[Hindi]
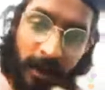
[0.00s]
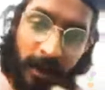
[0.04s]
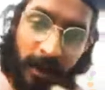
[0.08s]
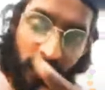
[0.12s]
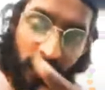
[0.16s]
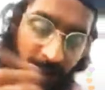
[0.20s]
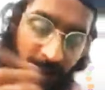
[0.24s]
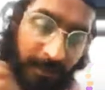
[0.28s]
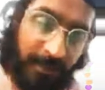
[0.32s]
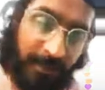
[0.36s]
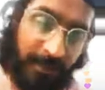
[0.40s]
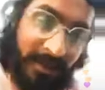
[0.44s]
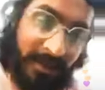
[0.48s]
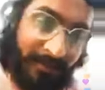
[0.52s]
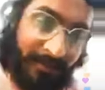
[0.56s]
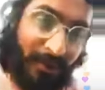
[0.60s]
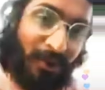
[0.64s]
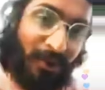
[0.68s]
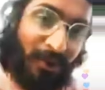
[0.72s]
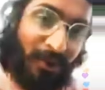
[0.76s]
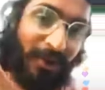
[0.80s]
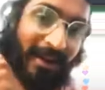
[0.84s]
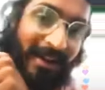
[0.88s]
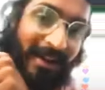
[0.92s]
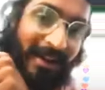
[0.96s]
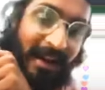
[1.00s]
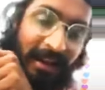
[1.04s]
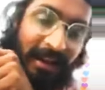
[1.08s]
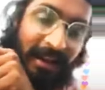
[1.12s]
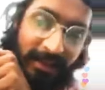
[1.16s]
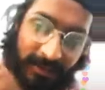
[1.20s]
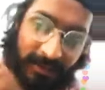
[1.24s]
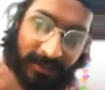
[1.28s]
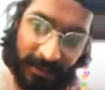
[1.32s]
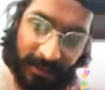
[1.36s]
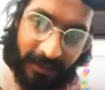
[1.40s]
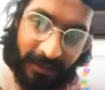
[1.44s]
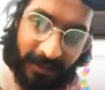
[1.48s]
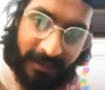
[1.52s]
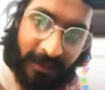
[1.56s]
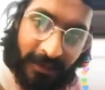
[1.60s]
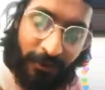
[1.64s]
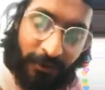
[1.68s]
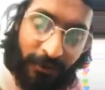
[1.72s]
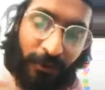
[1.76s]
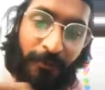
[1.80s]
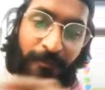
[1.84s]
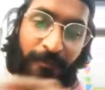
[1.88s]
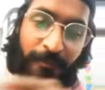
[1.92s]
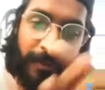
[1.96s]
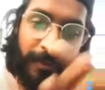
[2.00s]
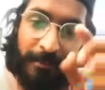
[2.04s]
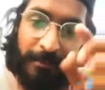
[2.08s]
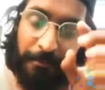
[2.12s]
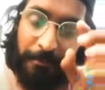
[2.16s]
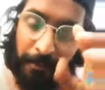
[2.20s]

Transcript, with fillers: जाओ एम को ये गाना शेयर करो